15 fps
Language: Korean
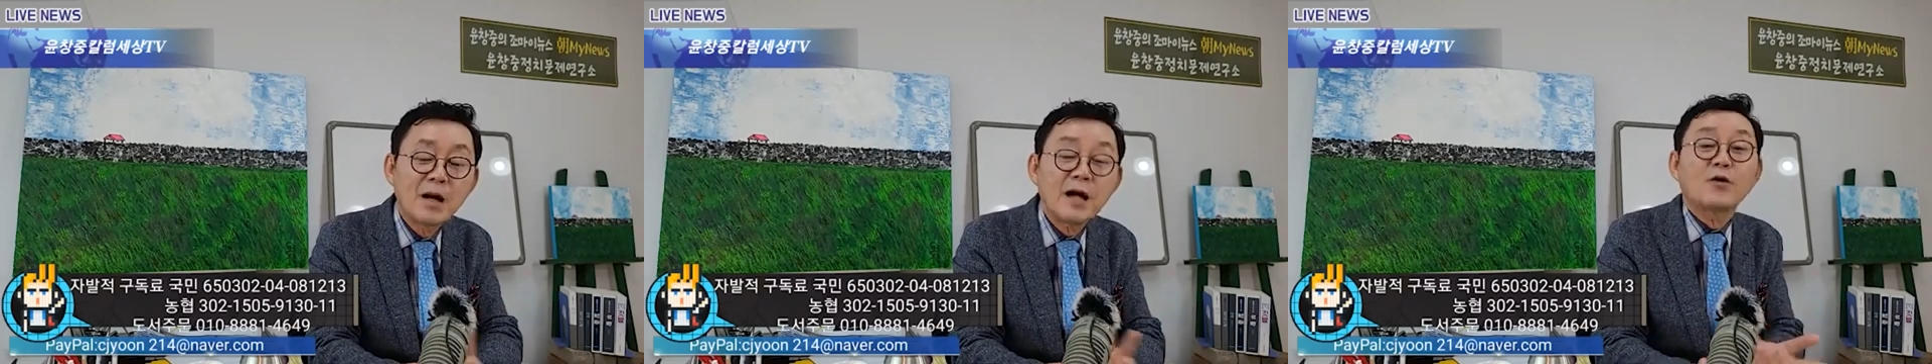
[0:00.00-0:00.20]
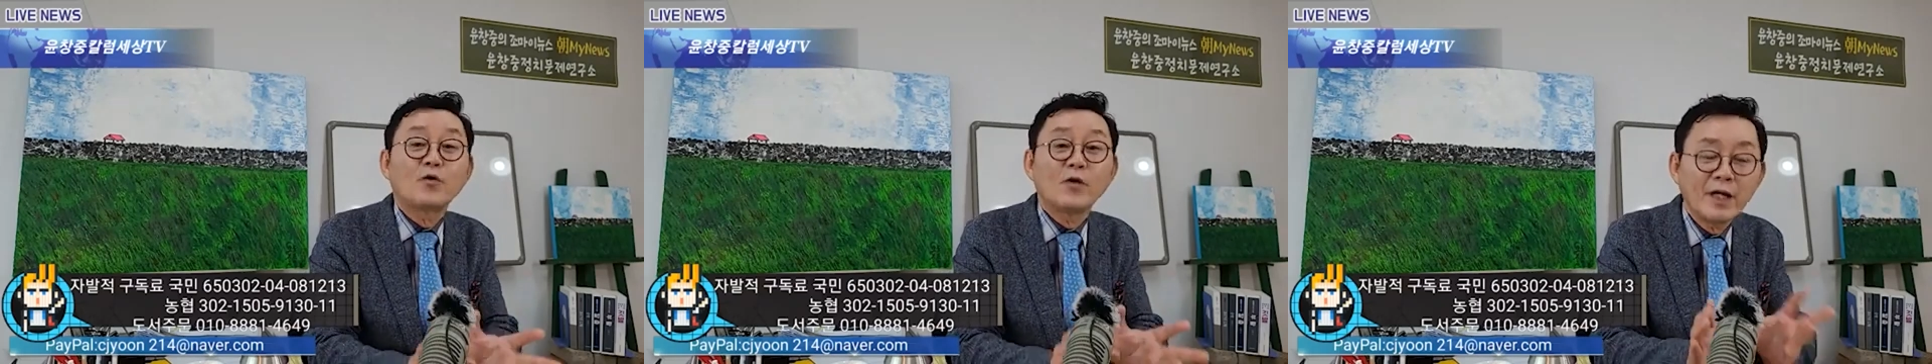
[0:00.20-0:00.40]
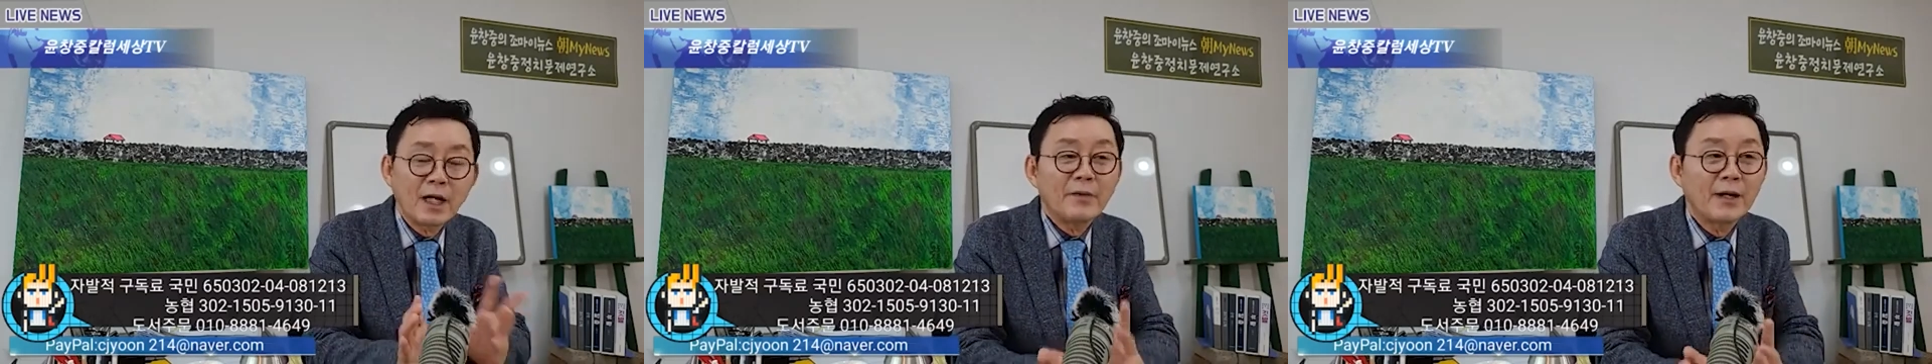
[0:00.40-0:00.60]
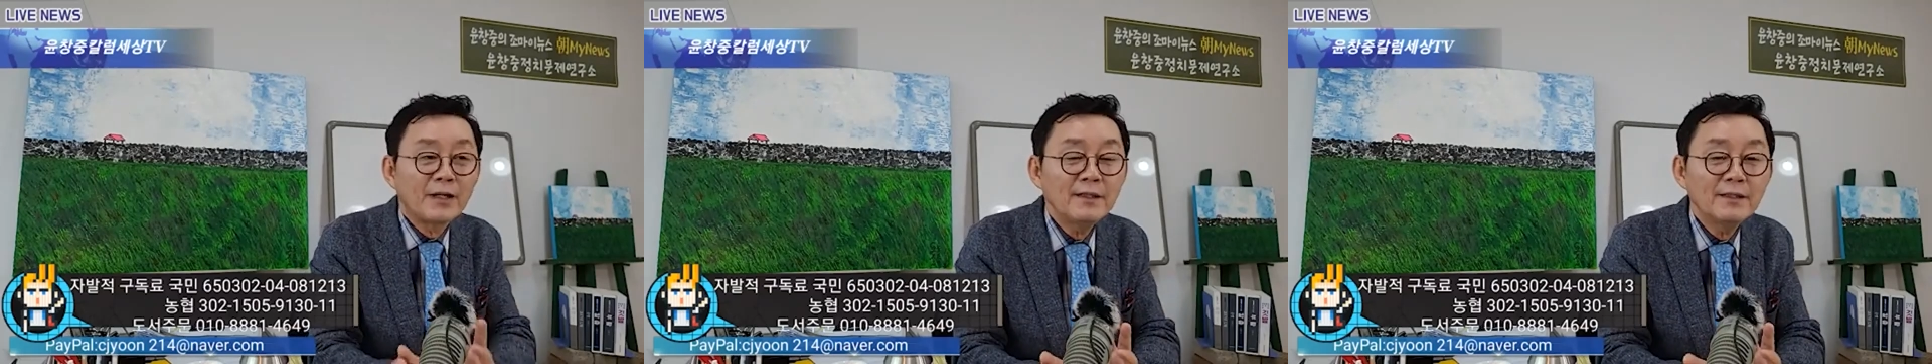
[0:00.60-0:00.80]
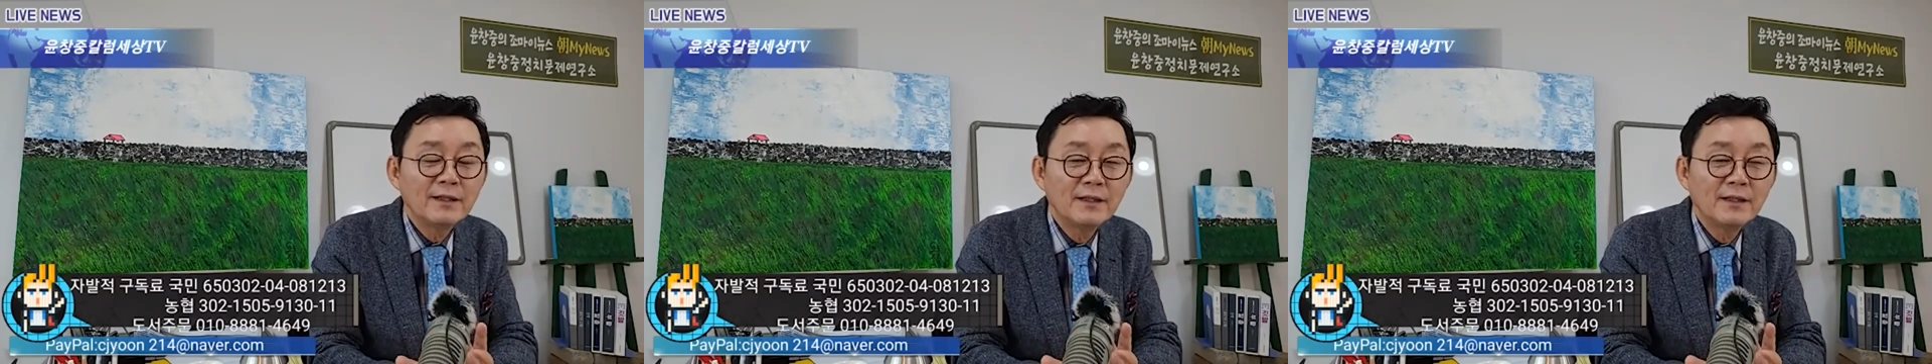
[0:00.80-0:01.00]

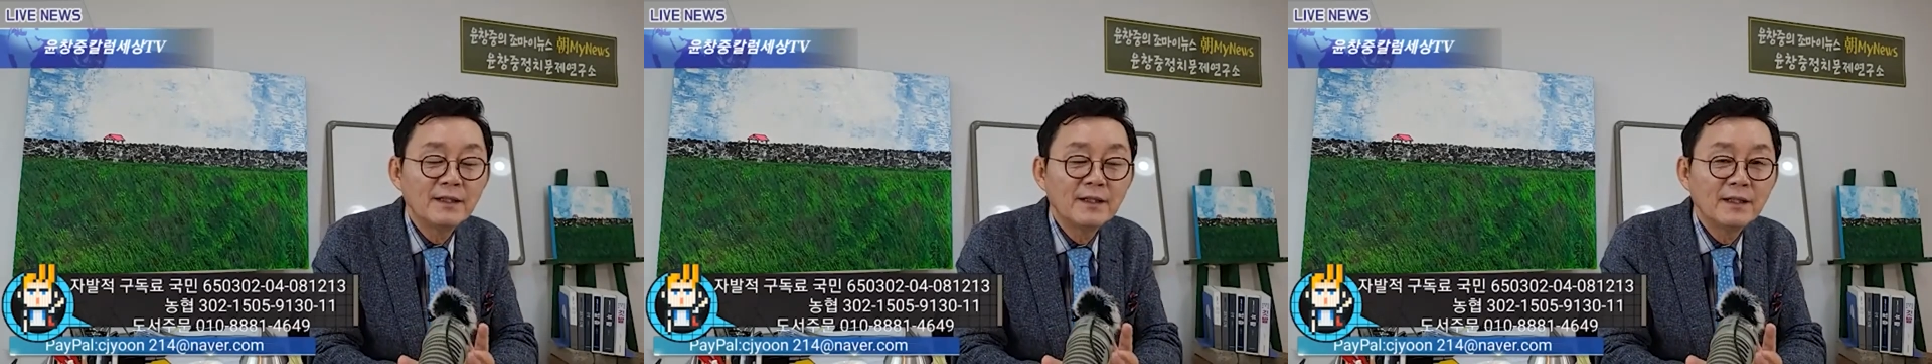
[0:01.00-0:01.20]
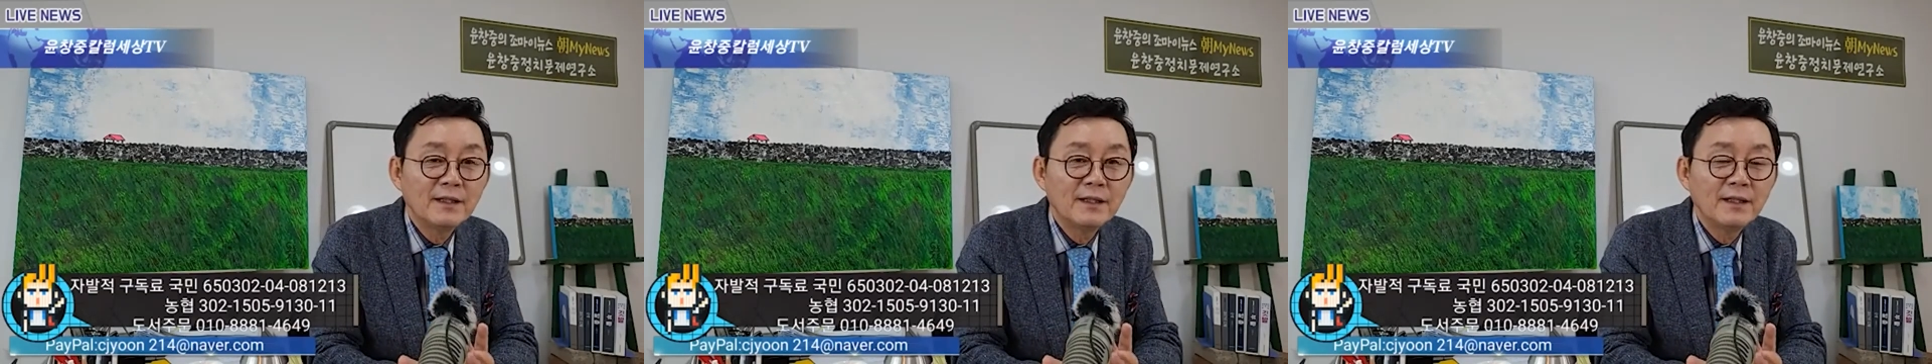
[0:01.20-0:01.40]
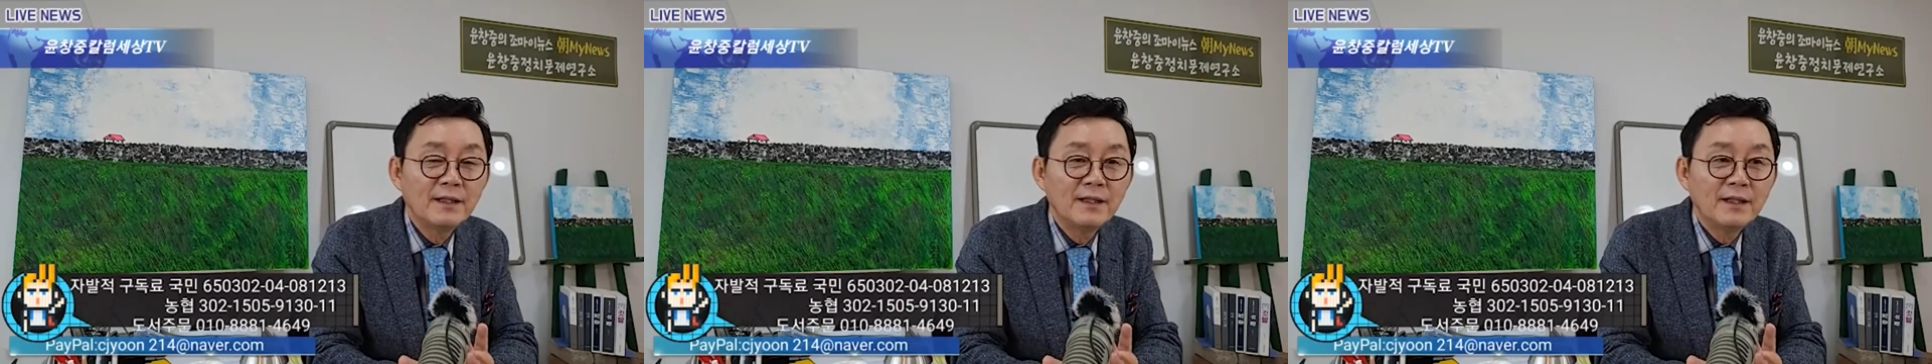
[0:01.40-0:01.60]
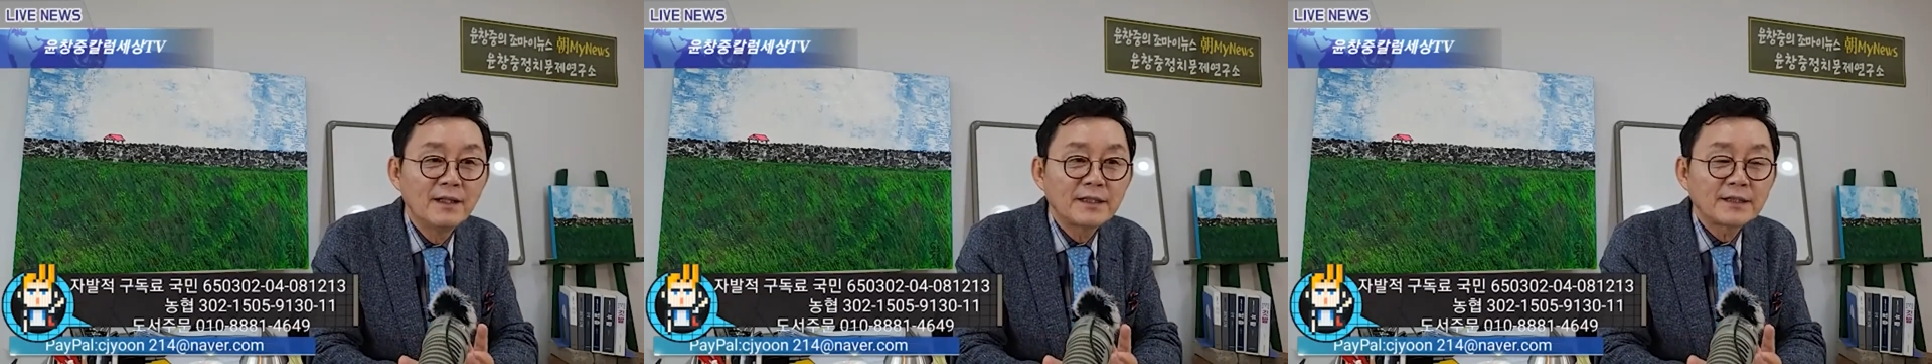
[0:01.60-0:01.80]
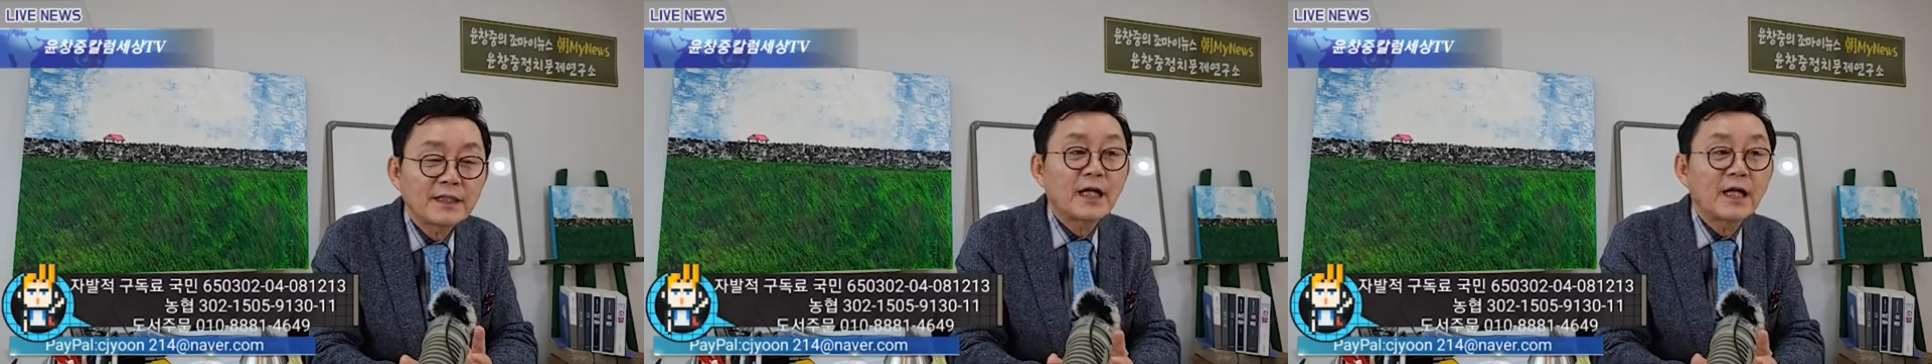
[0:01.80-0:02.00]
바꿔야만,
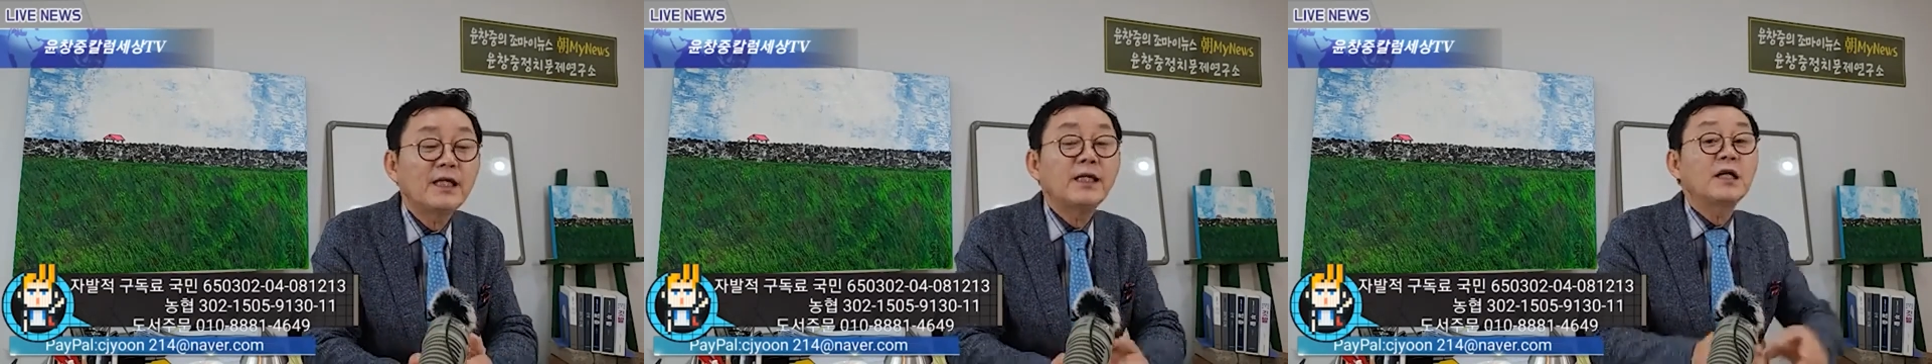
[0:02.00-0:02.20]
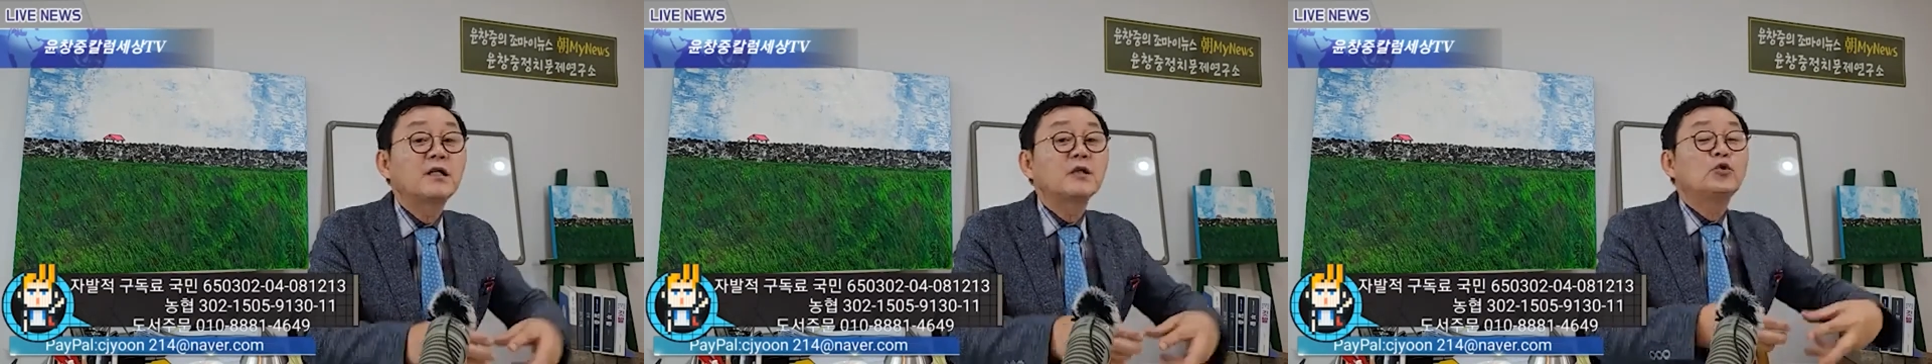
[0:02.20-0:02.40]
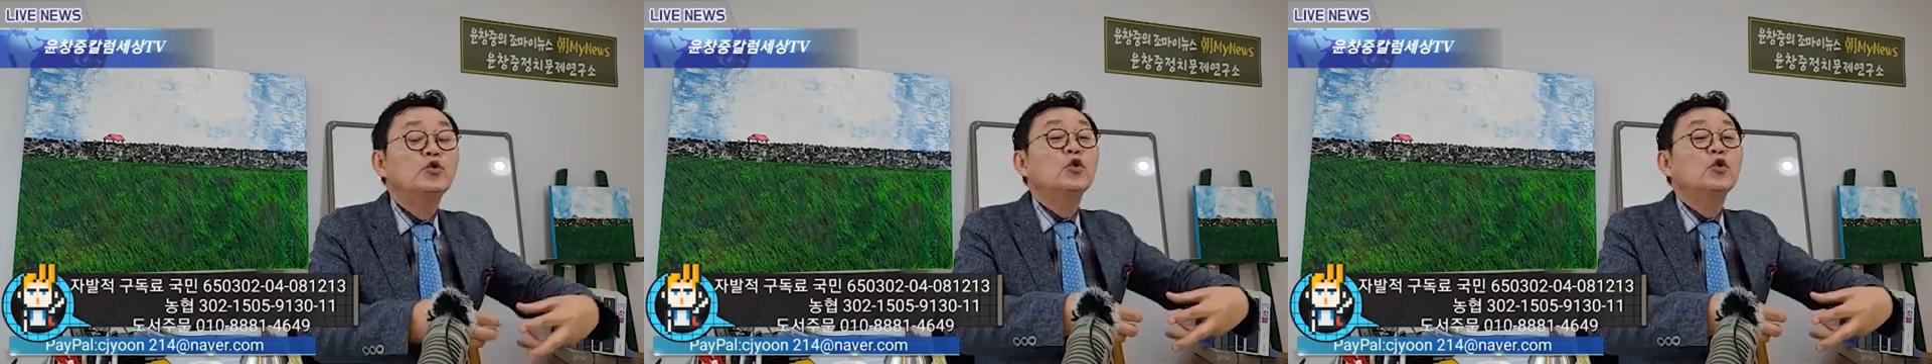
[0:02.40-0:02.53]
자기가 그